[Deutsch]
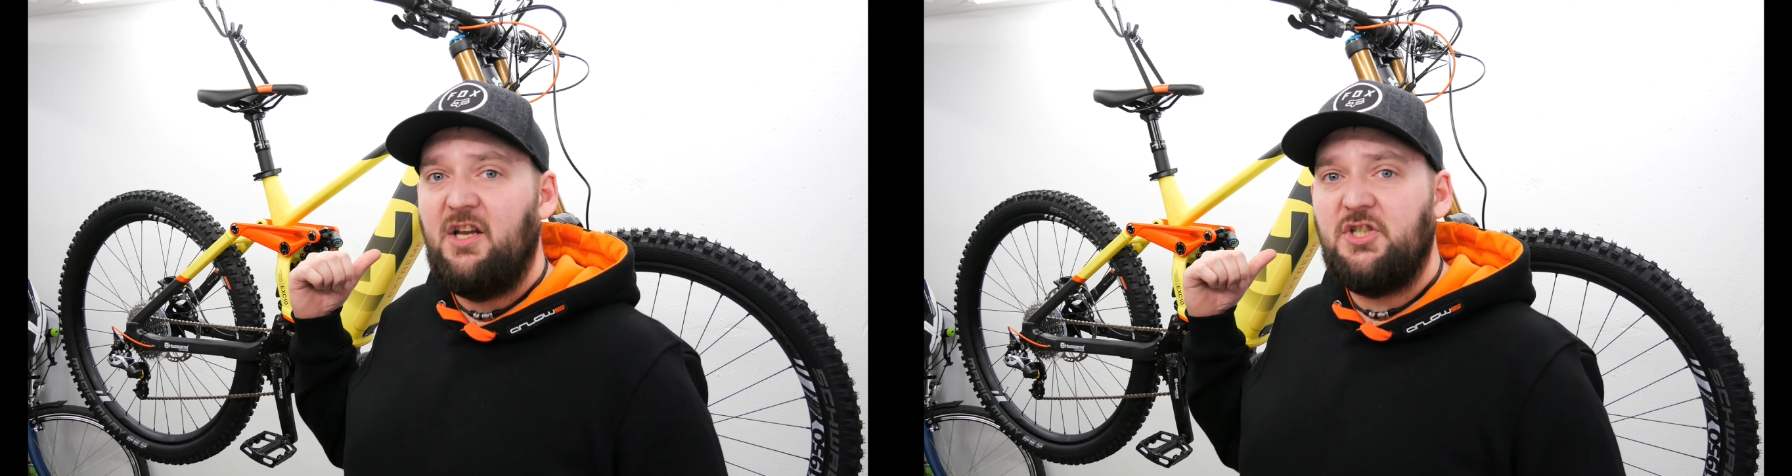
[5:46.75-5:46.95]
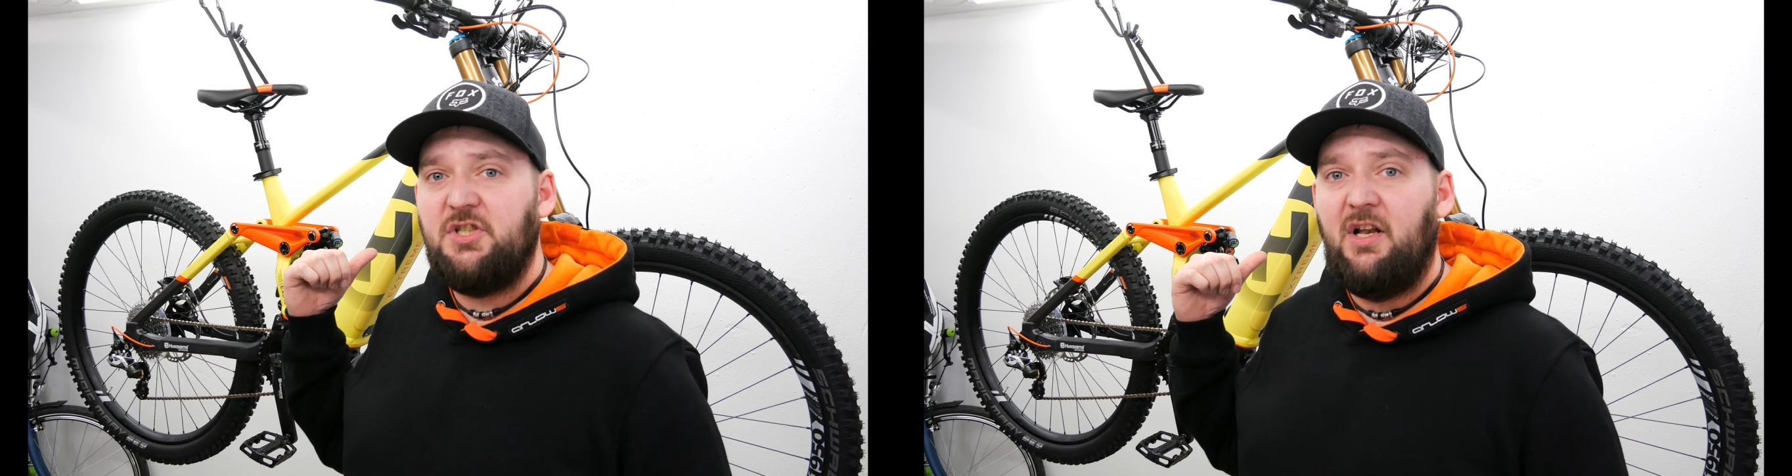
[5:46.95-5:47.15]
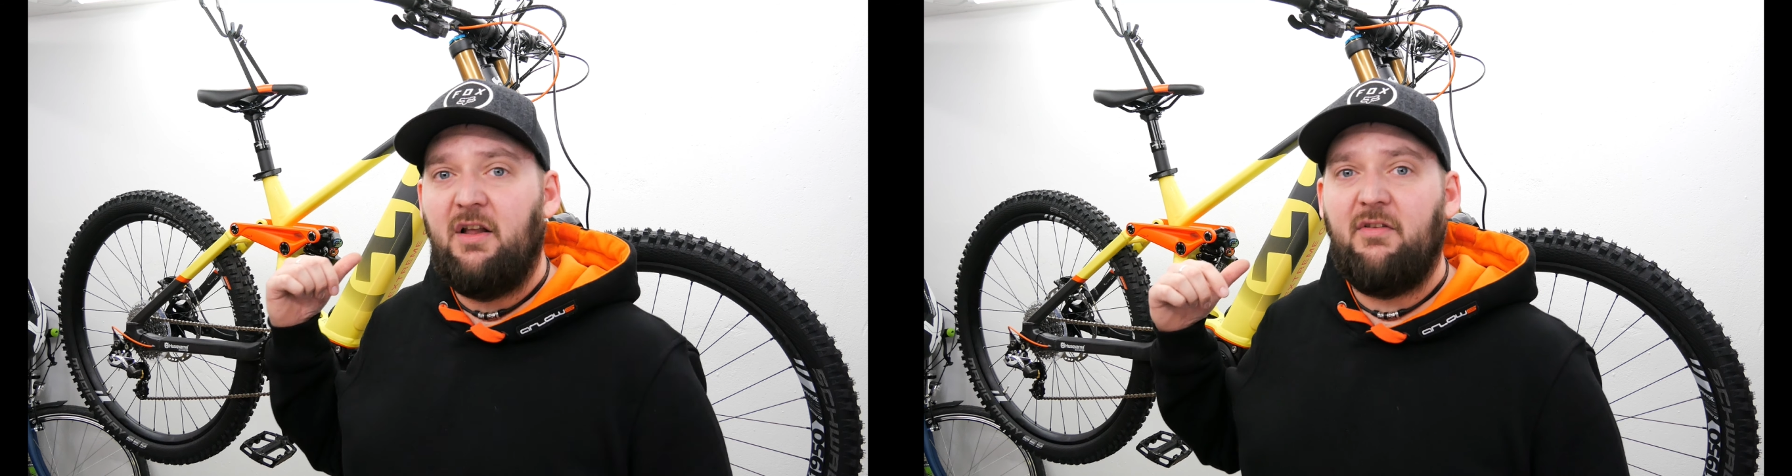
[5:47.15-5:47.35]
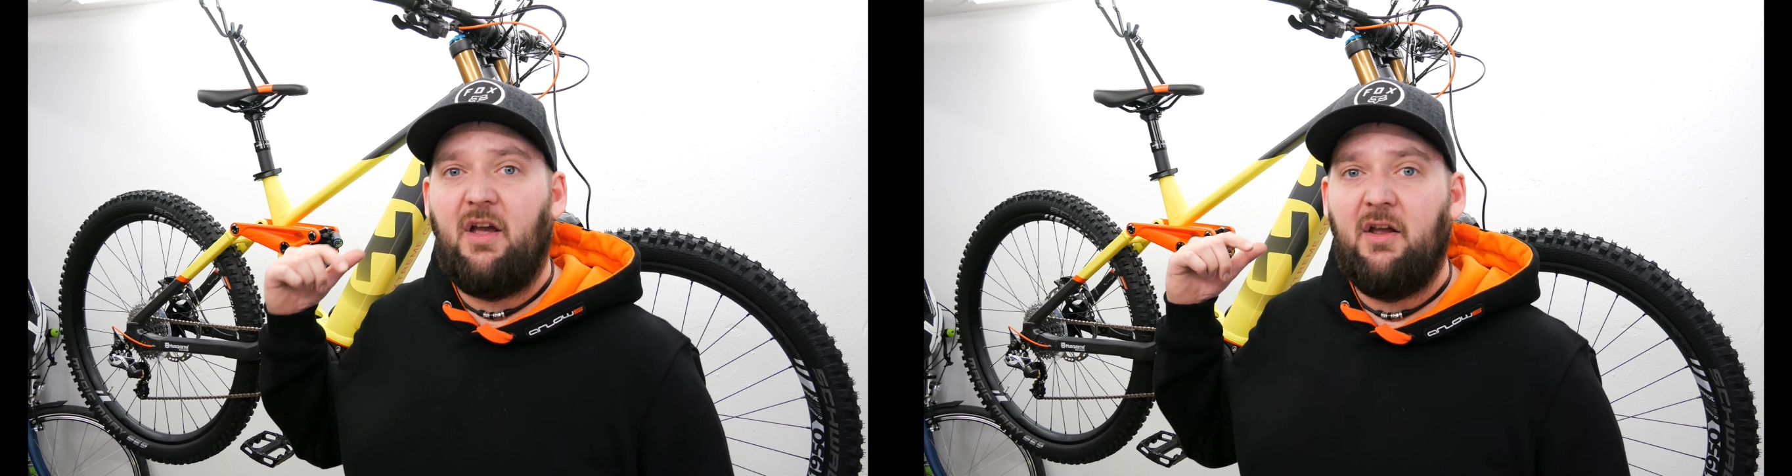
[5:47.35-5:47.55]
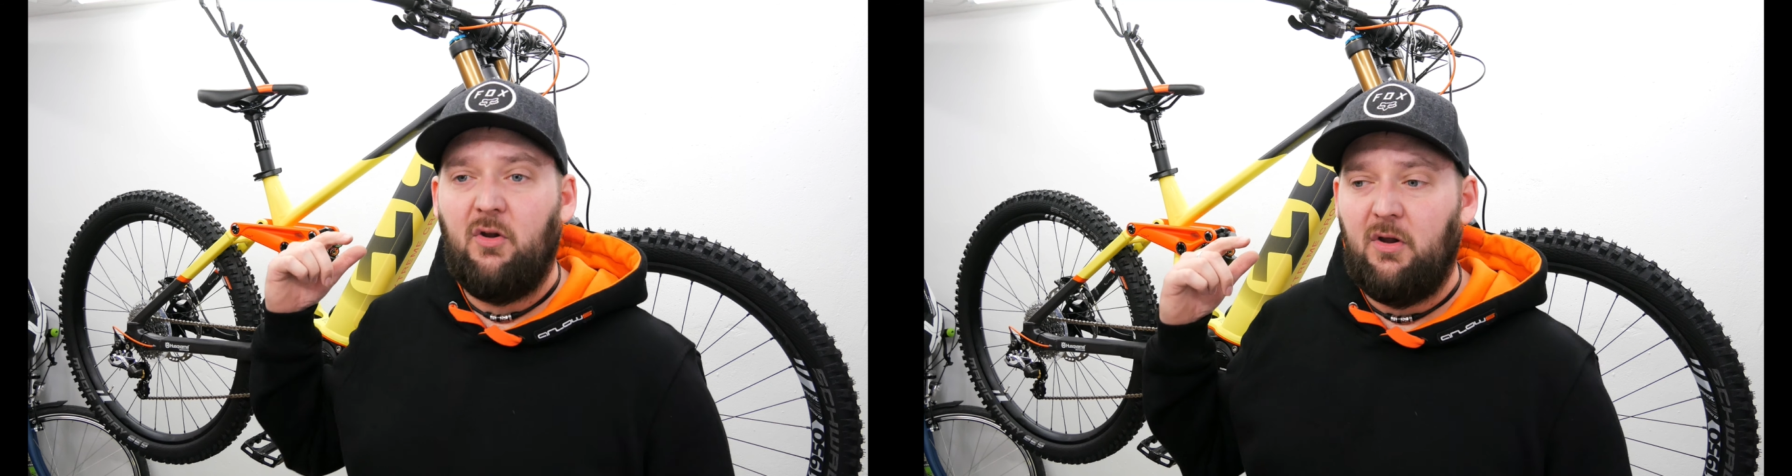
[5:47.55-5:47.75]

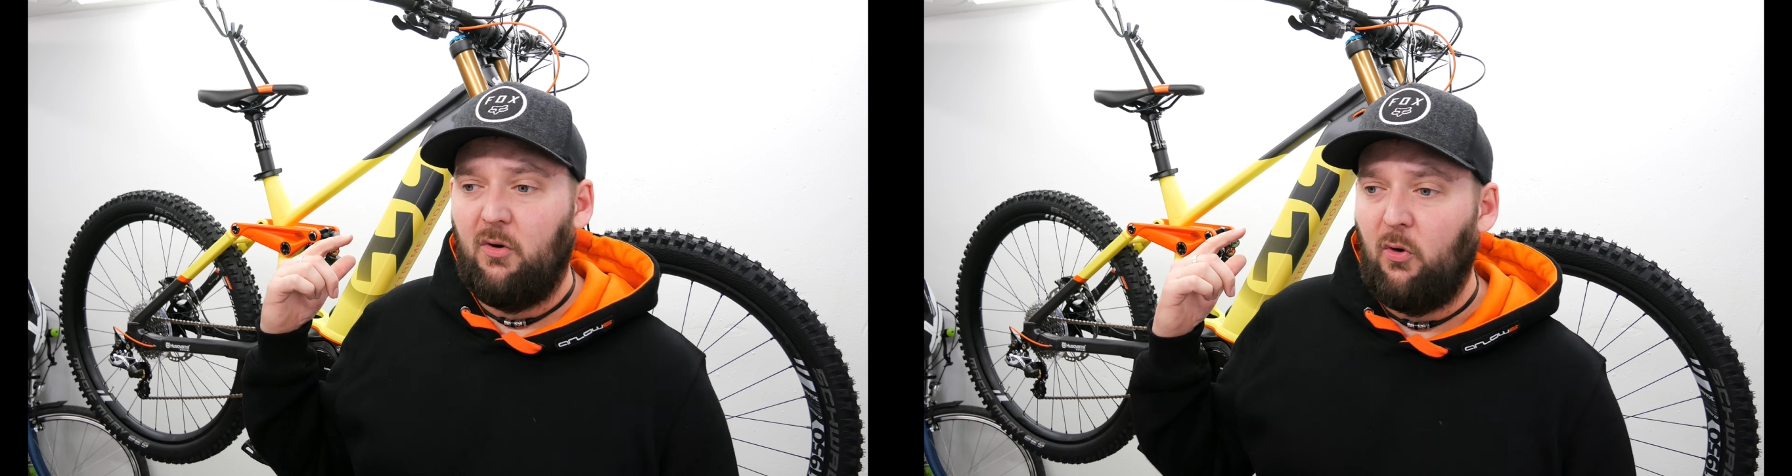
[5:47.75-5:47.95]
Herstellers eine